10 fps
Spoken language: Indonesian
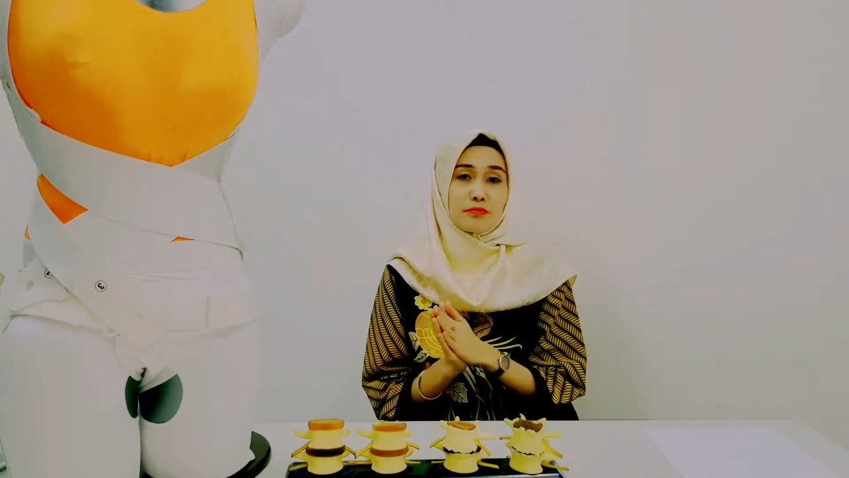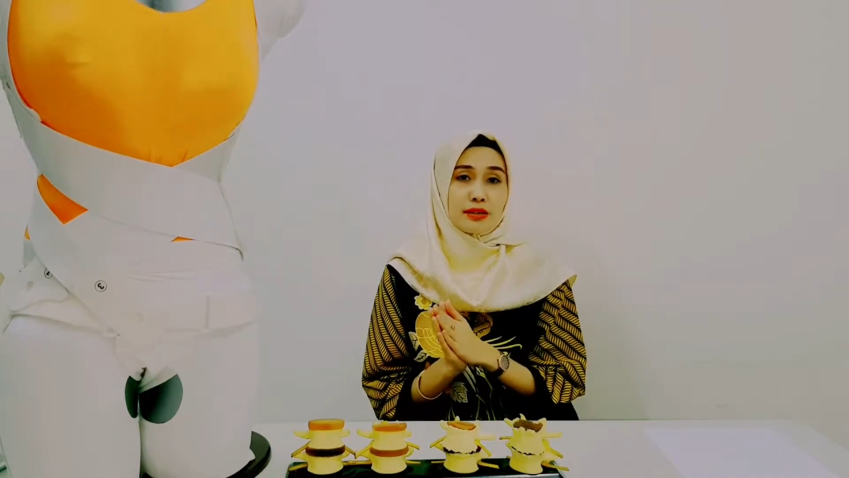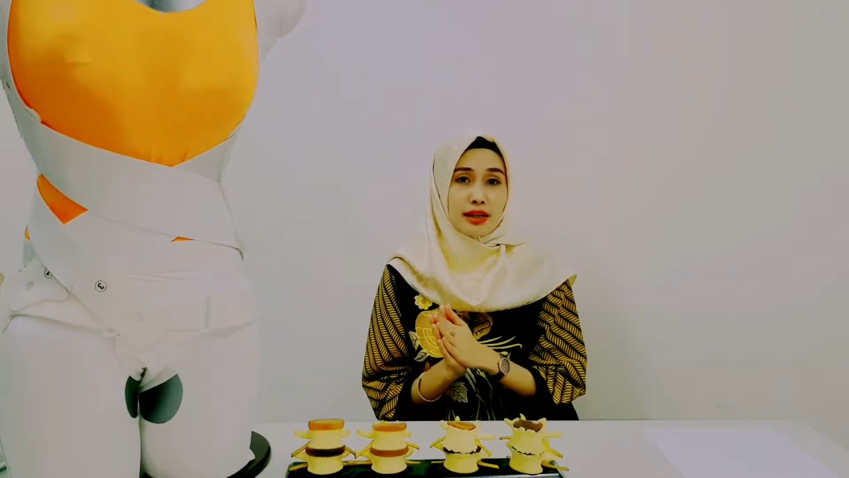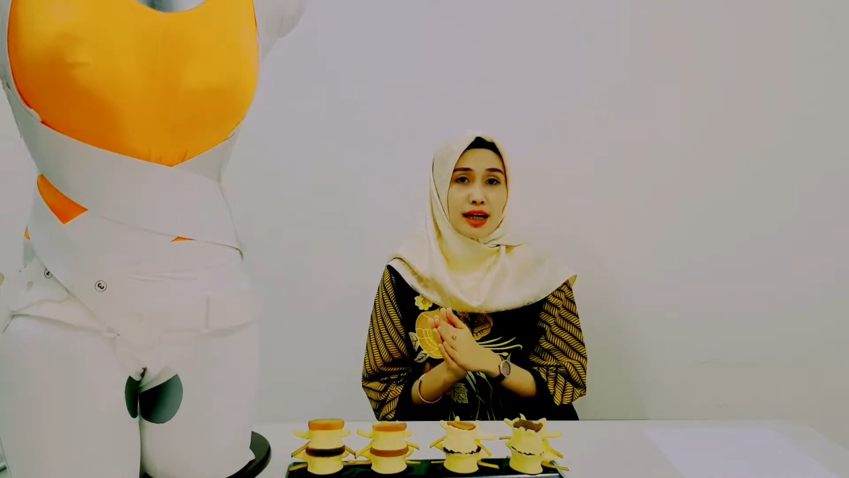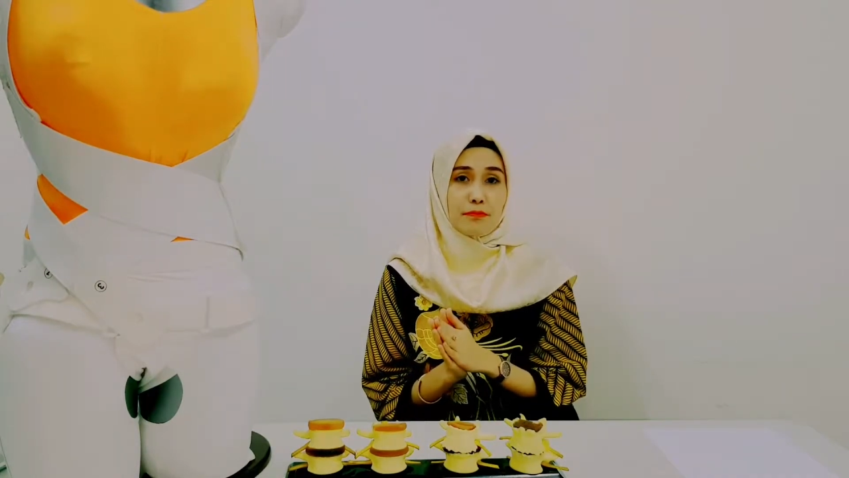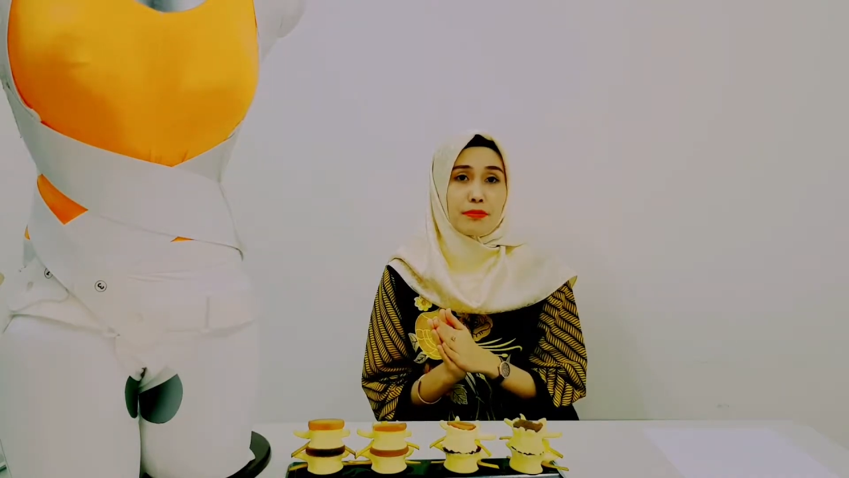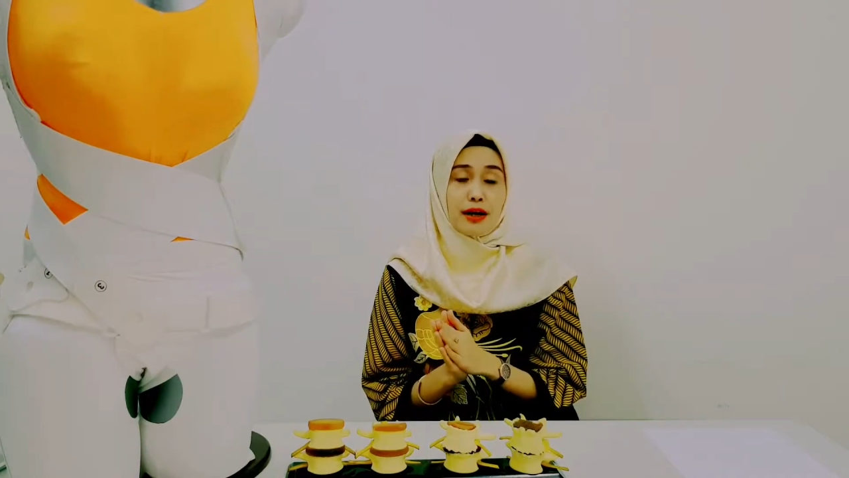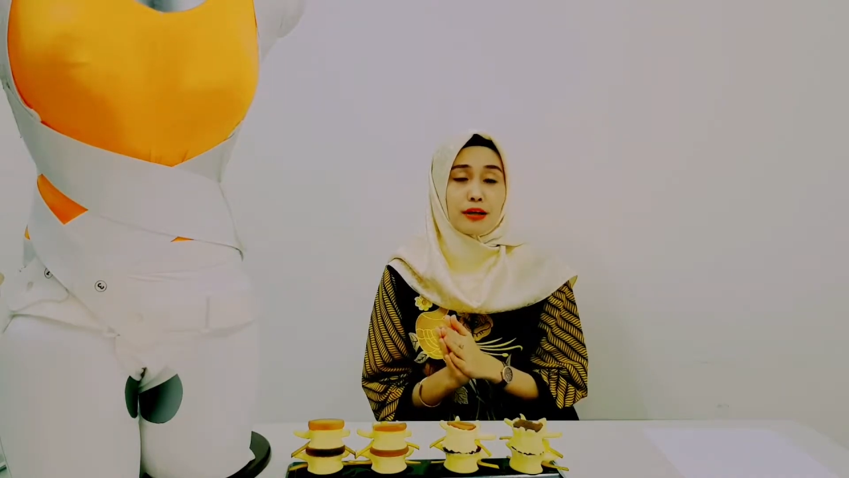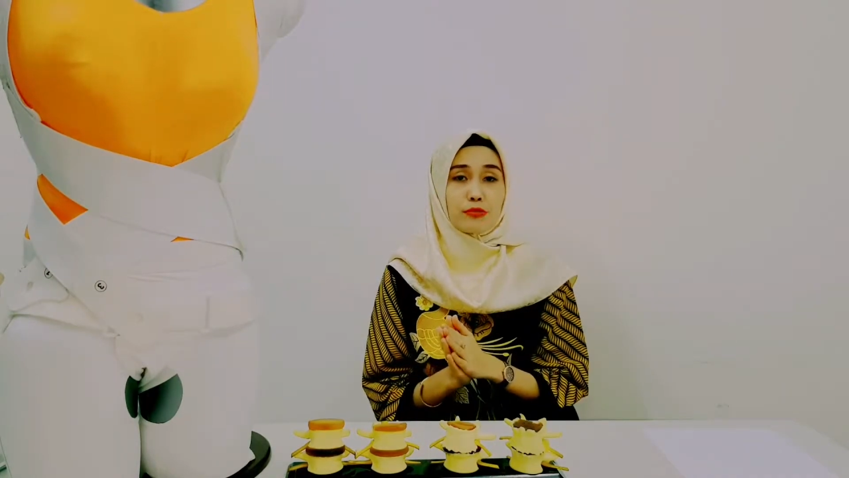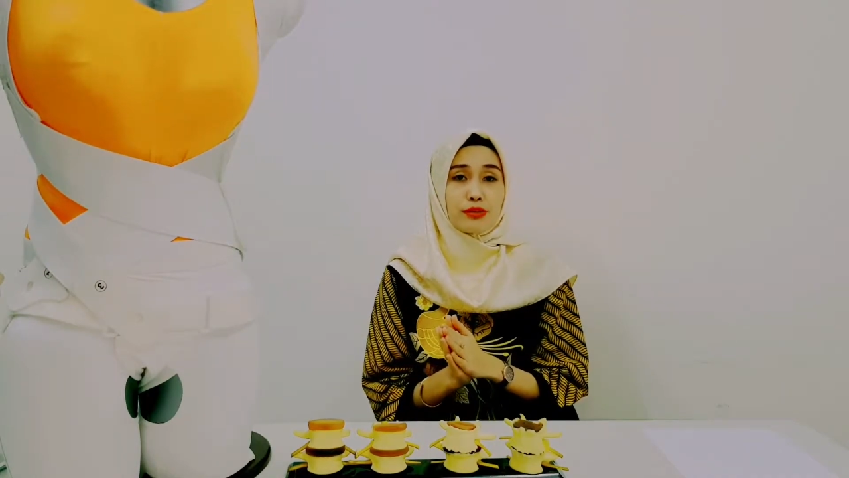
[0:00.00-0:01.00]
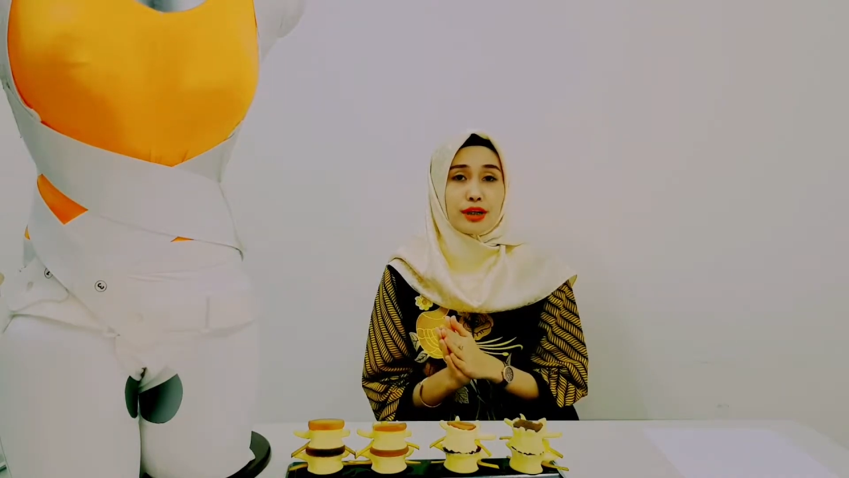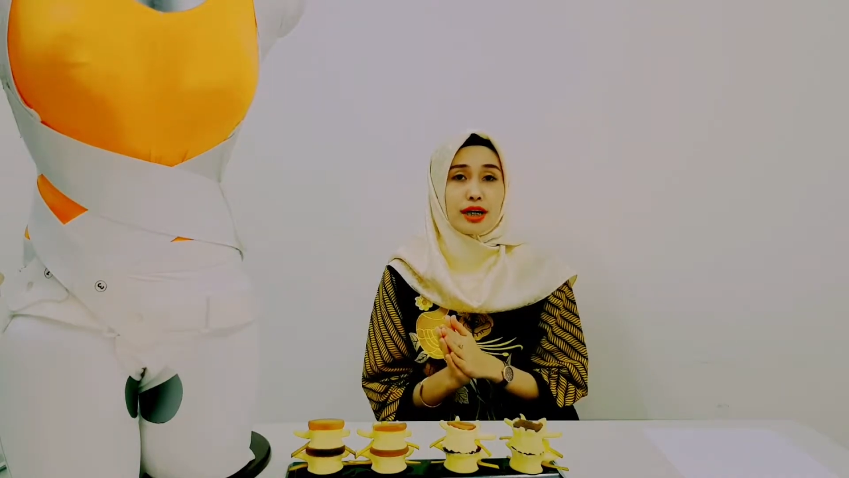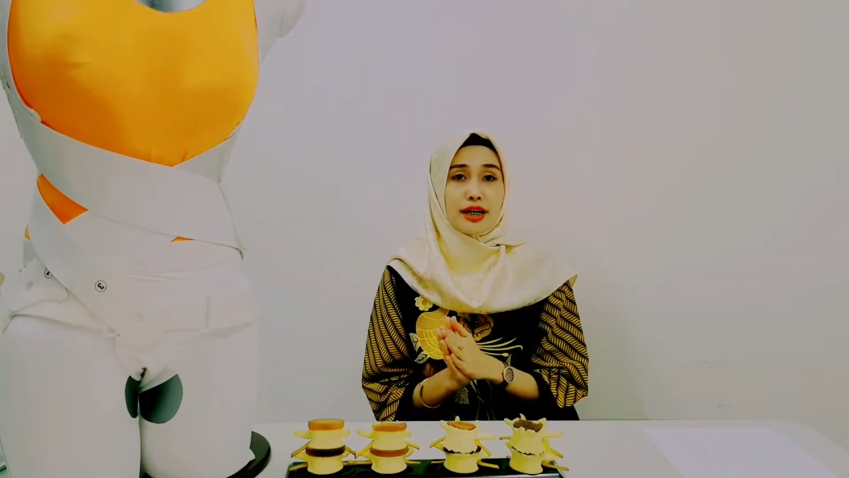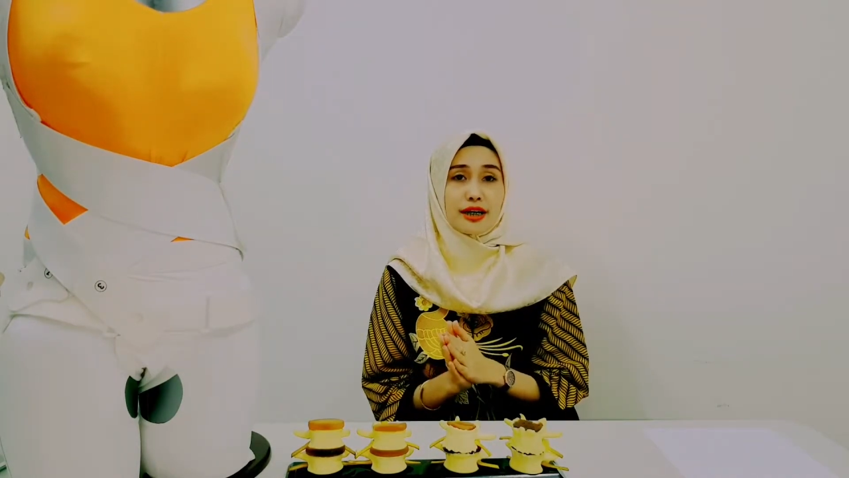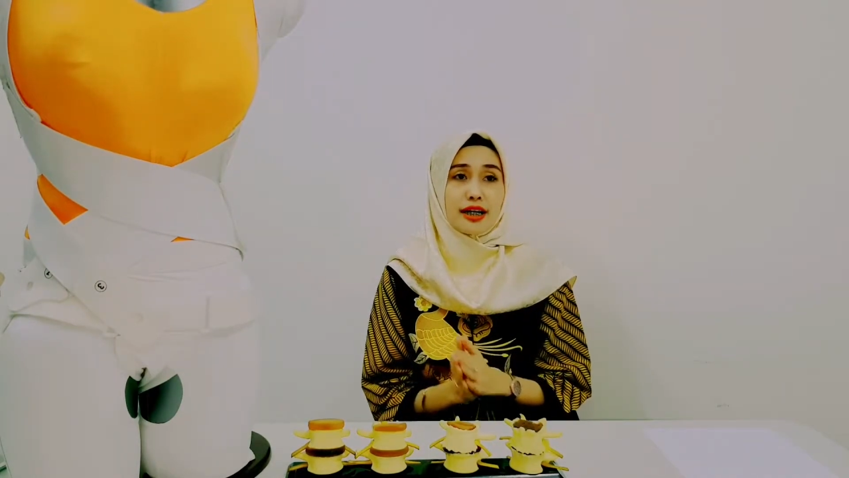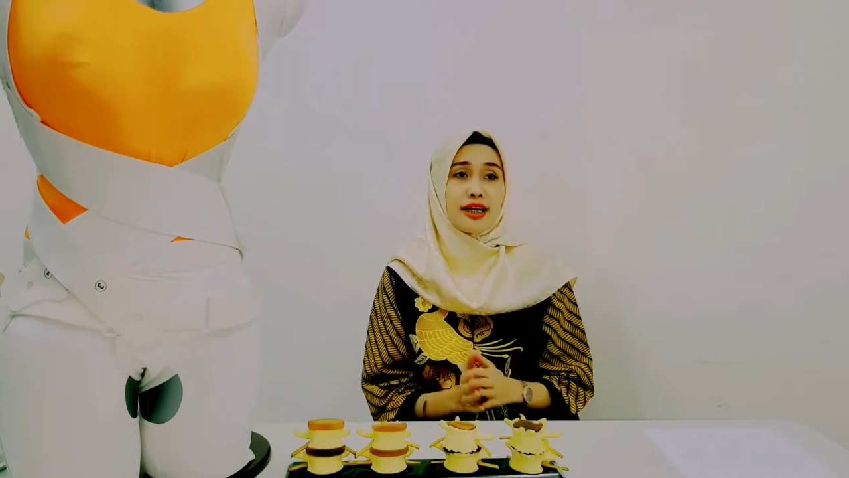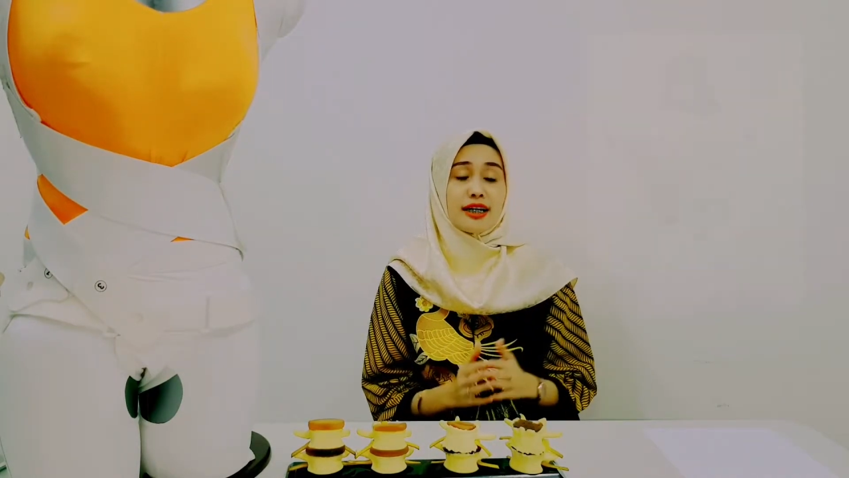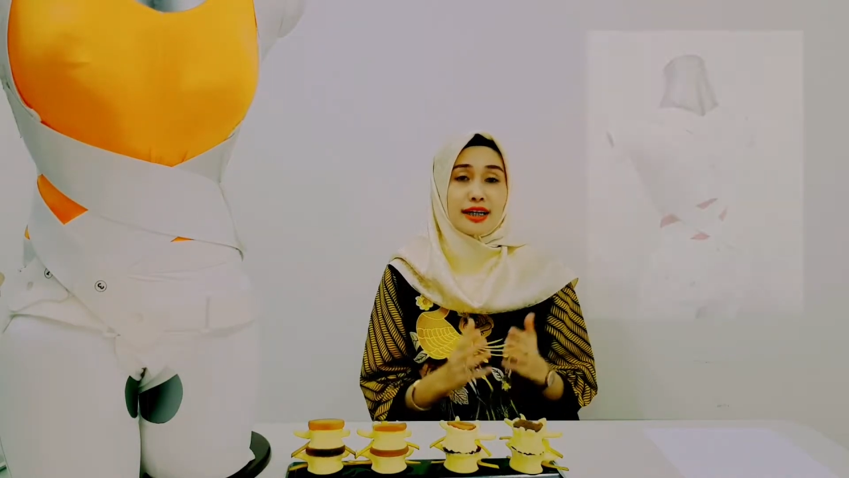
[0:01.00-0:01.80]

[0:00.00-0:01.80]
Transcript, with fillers: besar pengaruhnya adalah